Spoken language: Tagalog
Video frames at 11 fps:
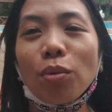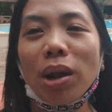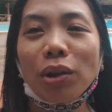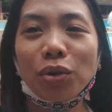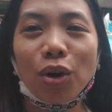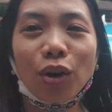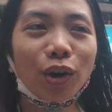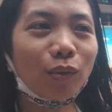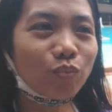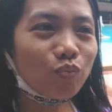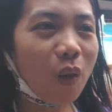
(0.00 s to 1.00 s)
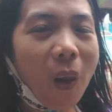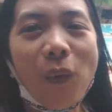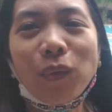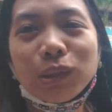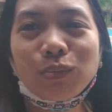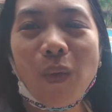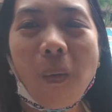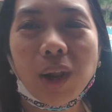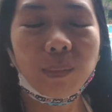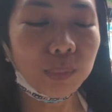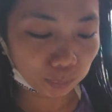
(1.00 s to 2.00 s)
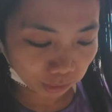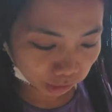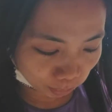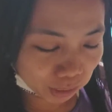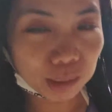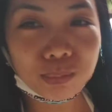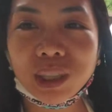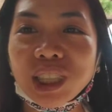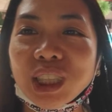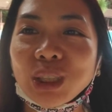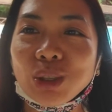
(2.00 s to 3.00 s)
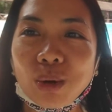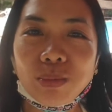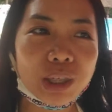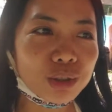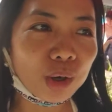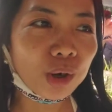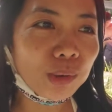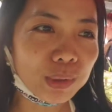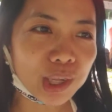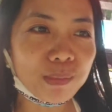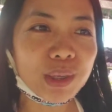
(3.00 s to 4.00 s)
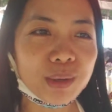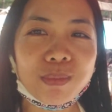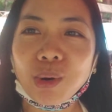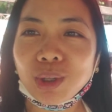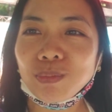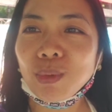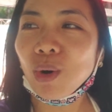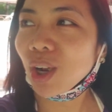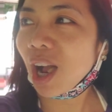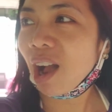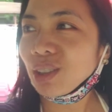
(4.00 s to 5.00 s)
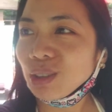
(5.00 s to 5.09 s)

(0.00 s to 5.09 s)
ko medyo Siyempre, pag sa Pilipinas ka, gusto ko medyo mitim itim ako ng bongga.